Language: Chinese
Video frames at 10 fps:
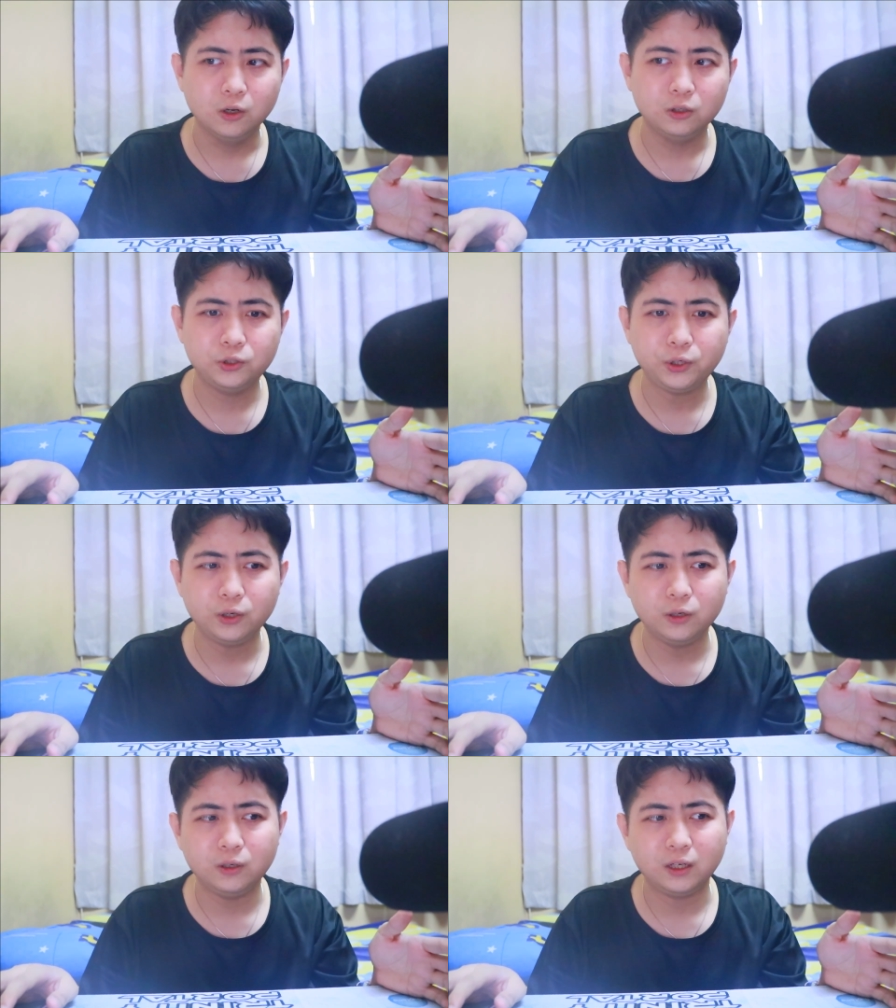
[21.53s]

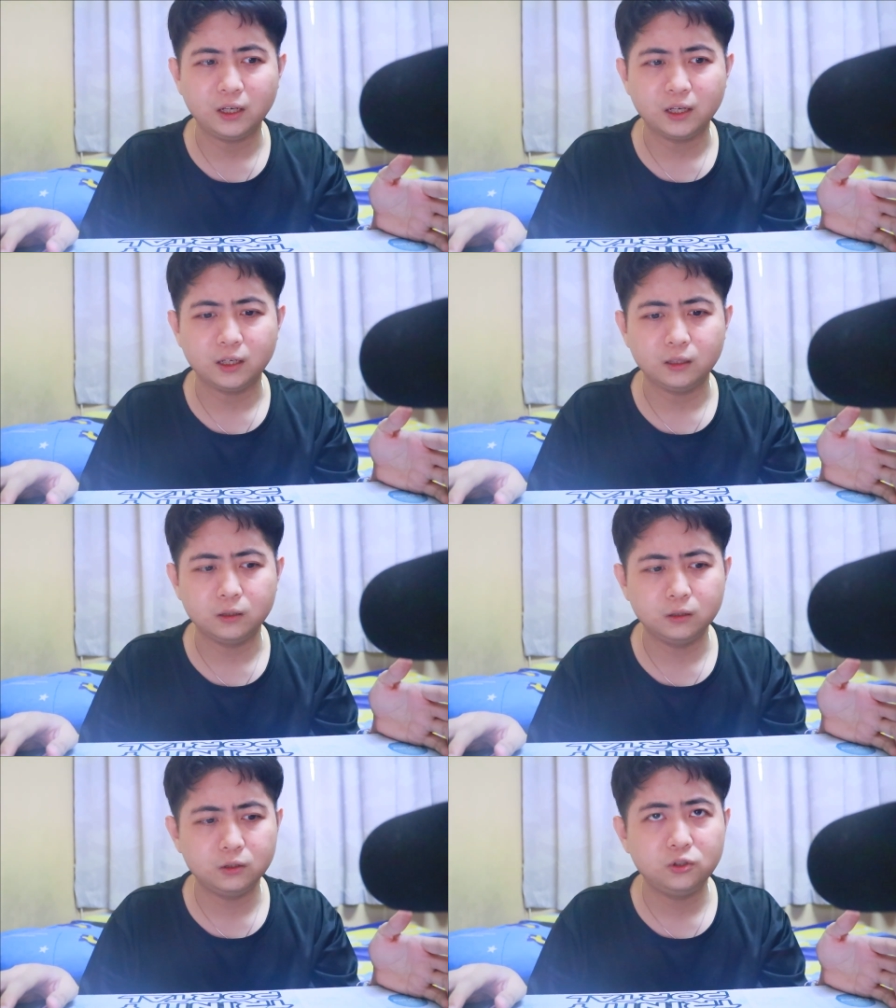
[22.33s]
去
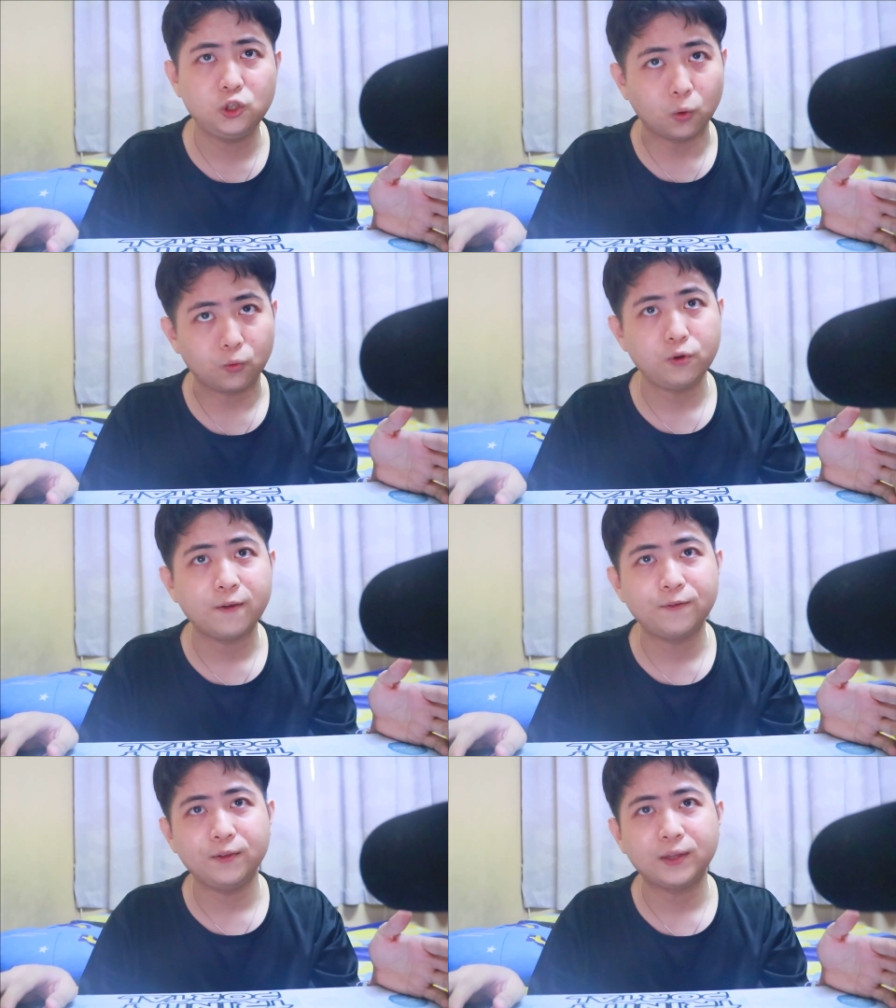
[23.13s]
年九月
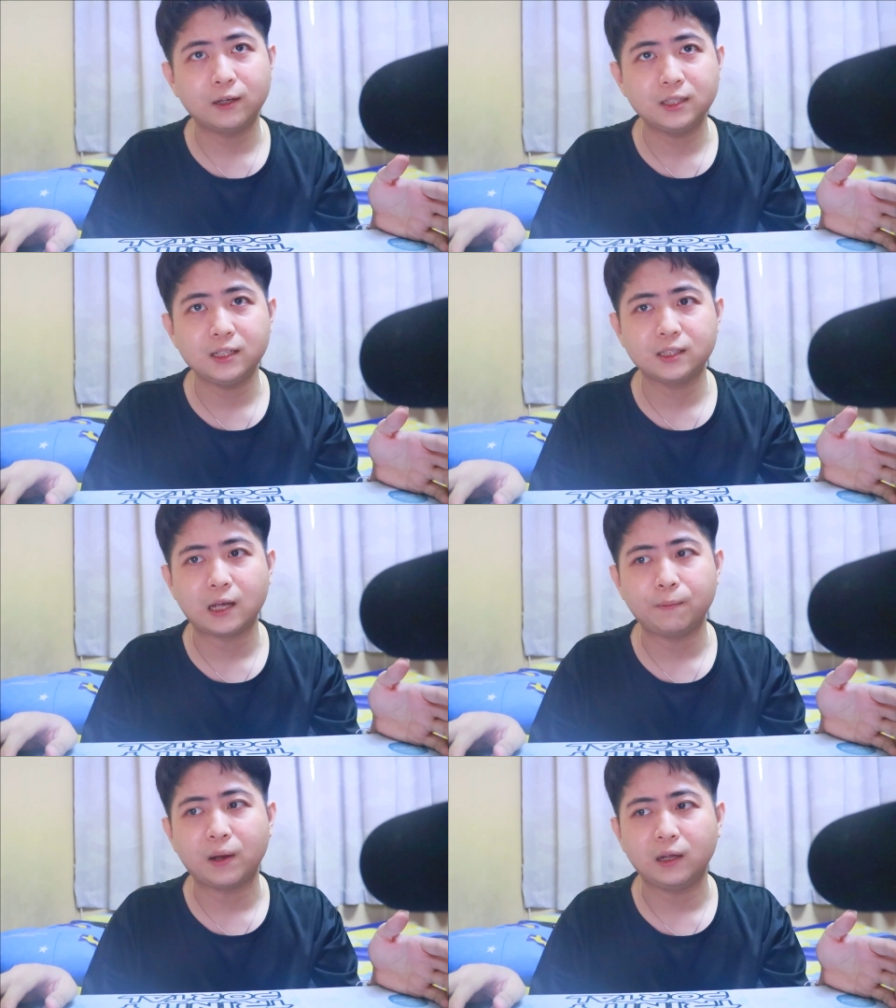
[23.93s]
份到现
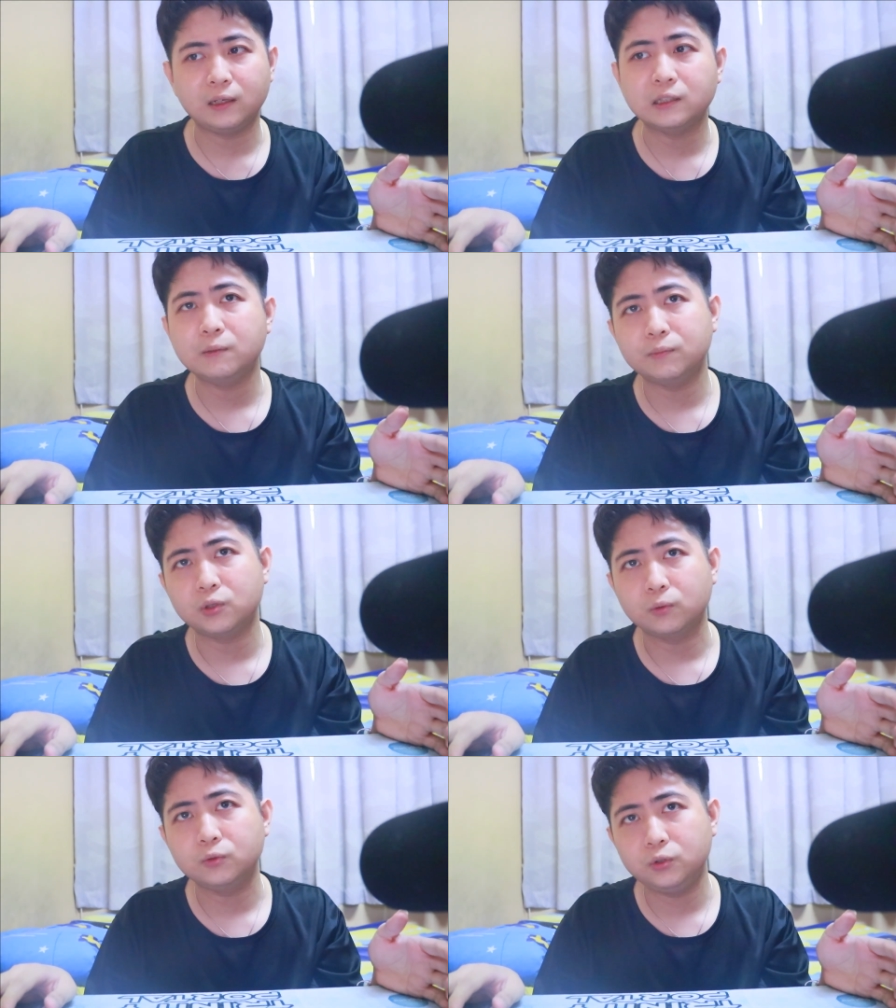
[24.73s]
在吧，应该是
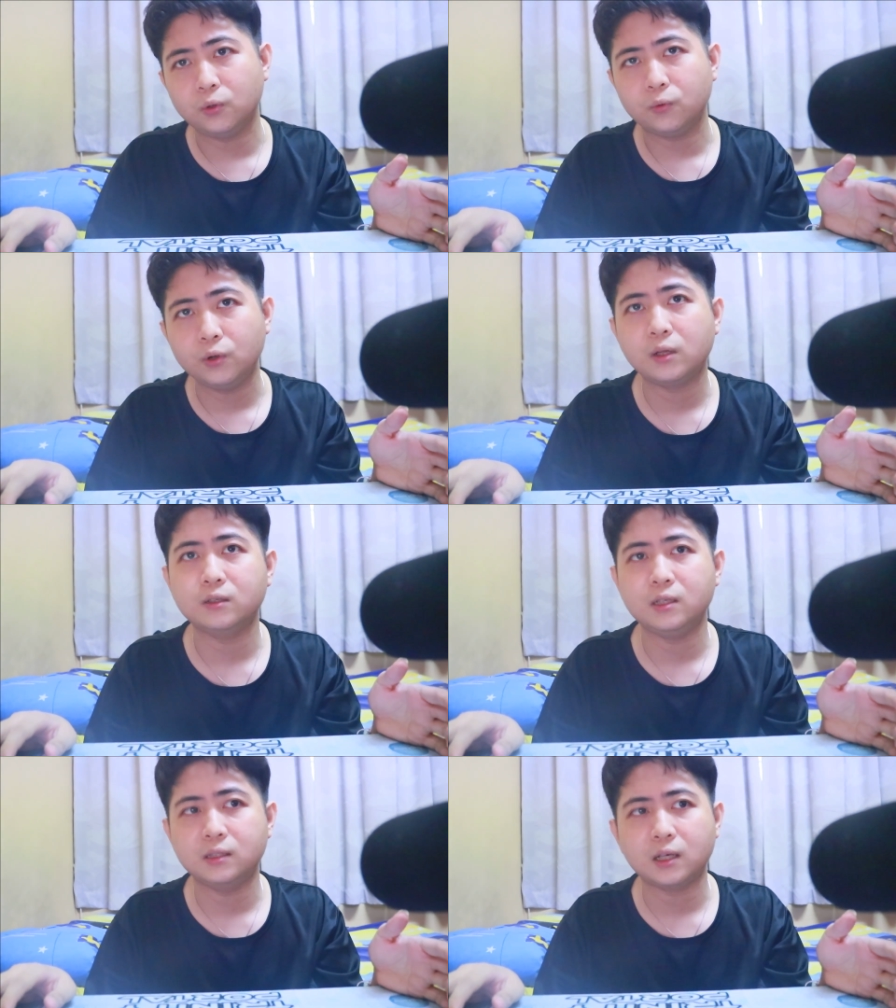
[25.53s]
从九月到
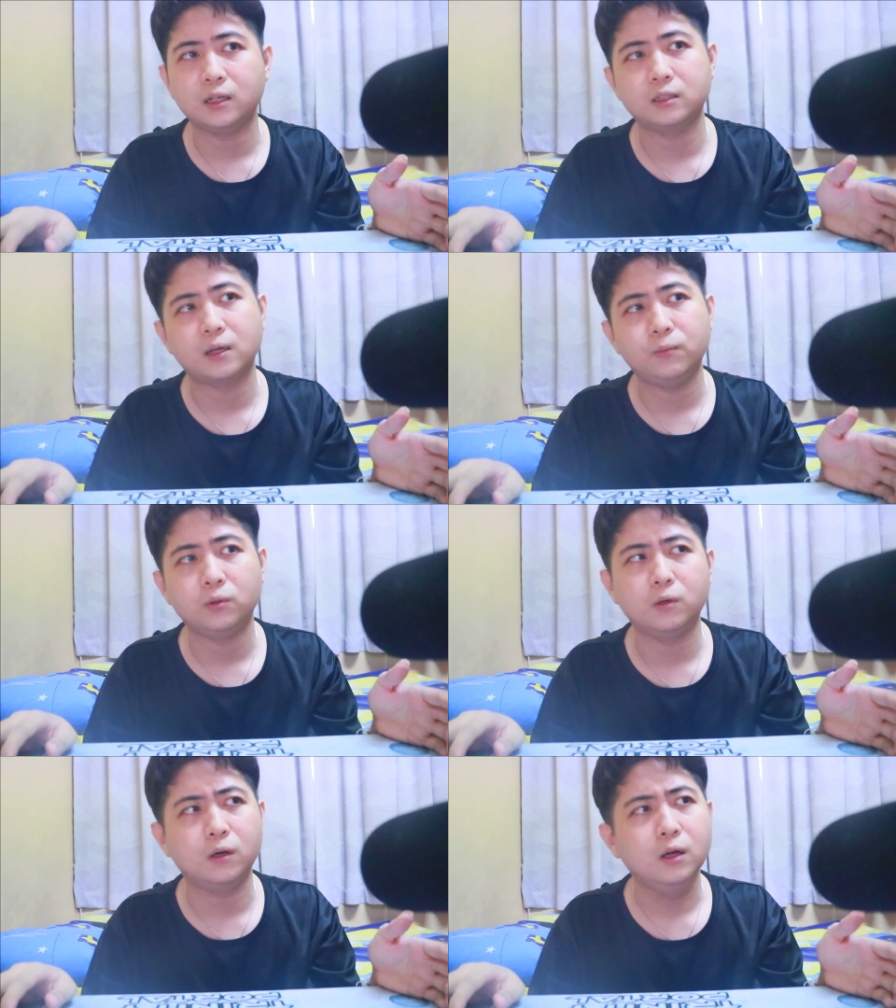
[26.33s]
现在的差不
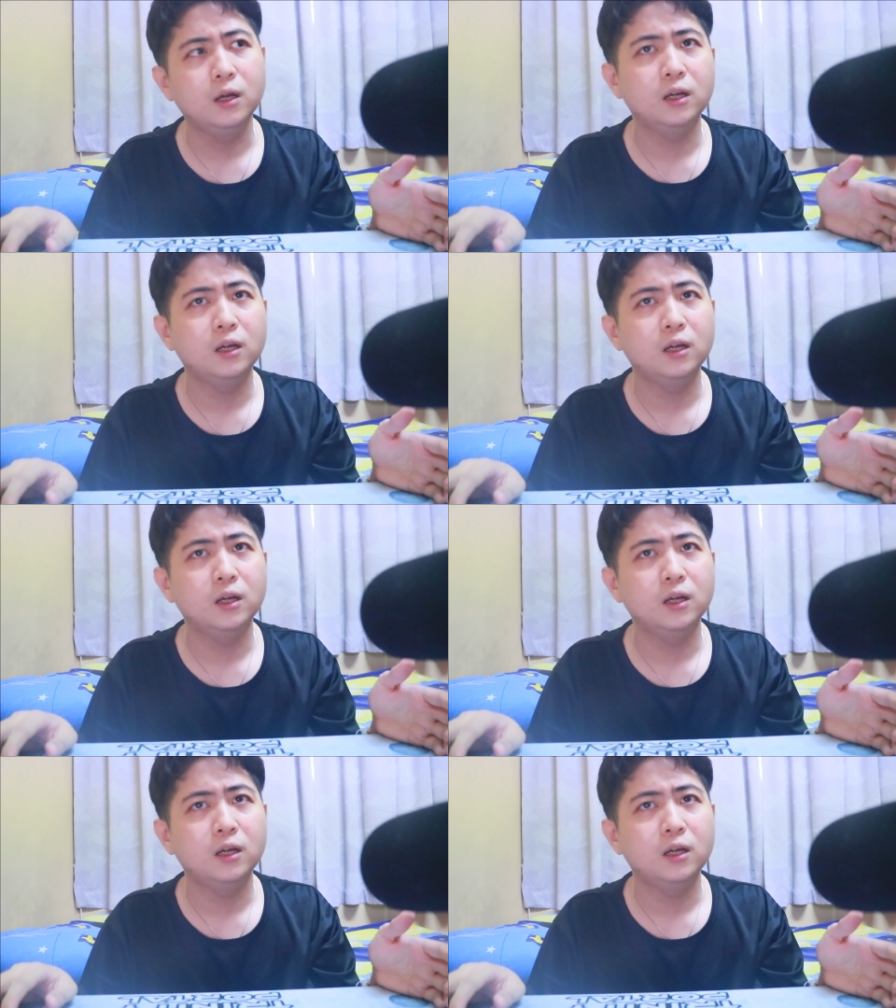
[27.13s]
多。